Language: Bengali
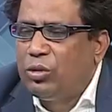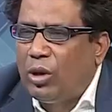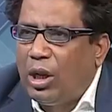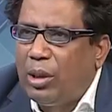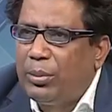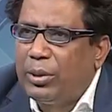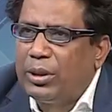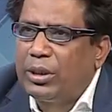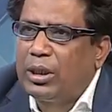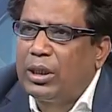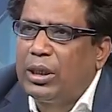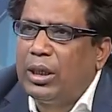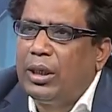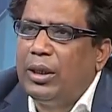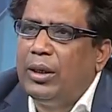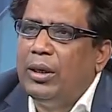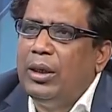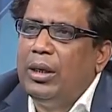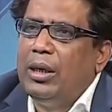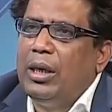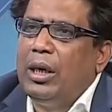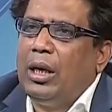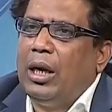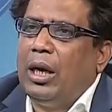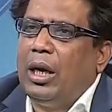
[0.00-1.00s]
সুলাইমানকে
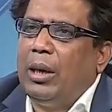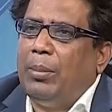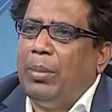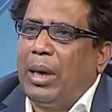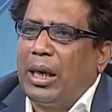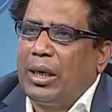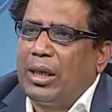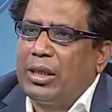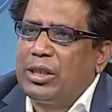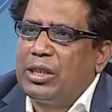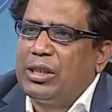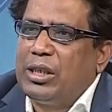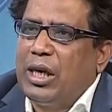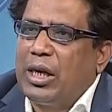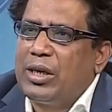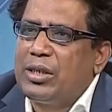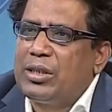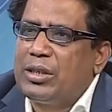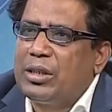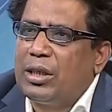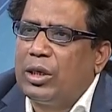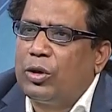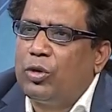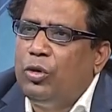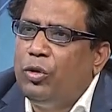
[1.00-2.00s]
বাংলাদেশে
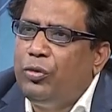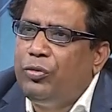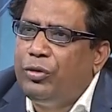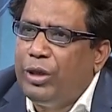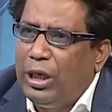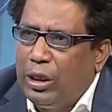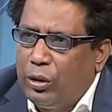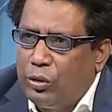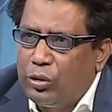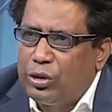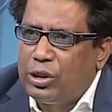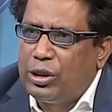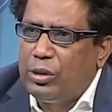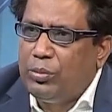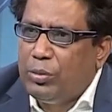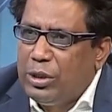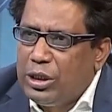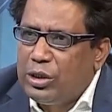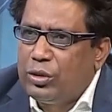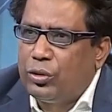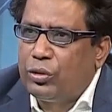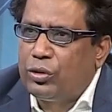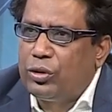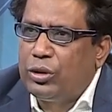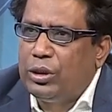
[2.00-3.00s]
আসছে খুব ফিল করছি মিস
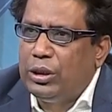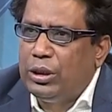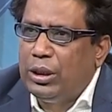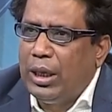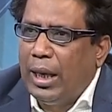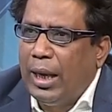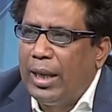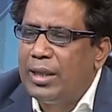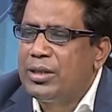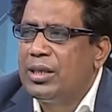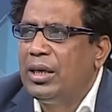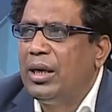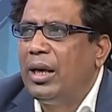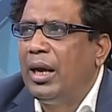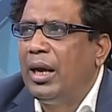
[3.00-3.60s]
করছি অ্যাজ এ